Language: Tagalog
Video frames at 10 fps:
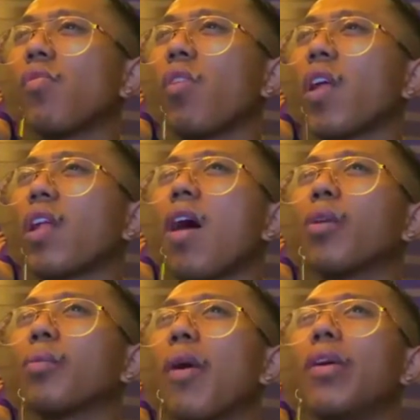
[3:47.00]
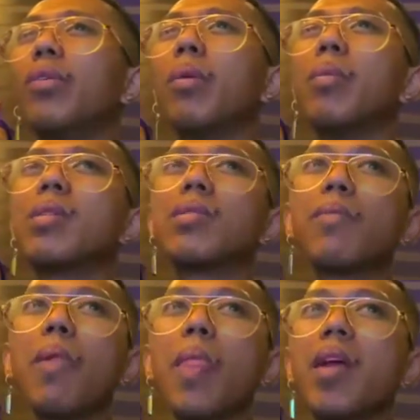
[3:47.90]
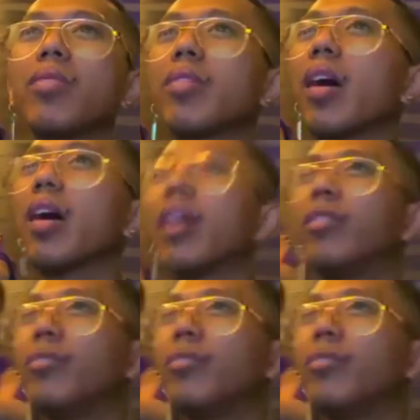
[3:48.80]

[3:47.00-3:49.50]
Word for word: natatakot pa ako lumabas. Tsaka,